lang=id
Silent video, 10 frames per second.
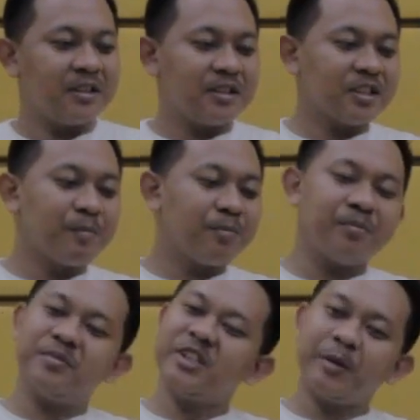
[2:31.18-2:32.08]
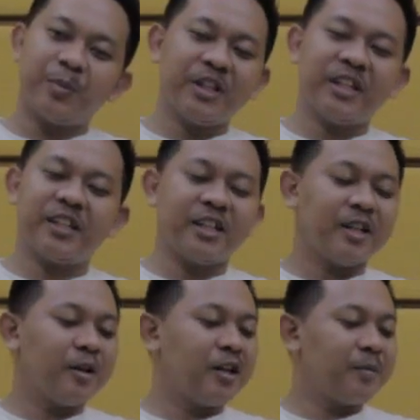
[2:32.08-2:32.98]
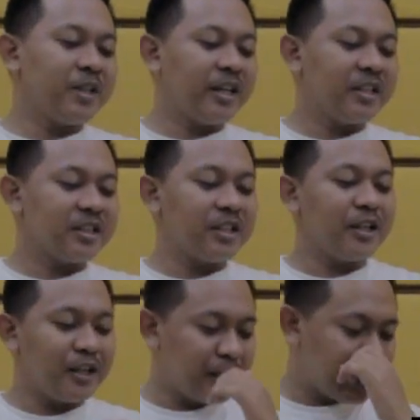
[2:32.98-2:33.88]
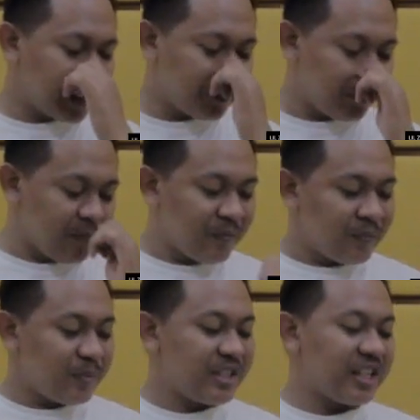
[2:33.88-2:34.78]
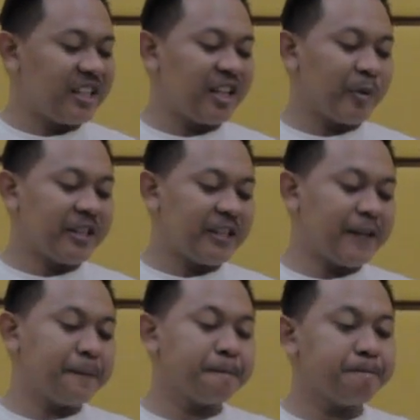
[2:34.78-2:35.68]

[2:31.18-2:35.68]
Tetap tetap ini tetap ini ya tetap bisa dinikmati.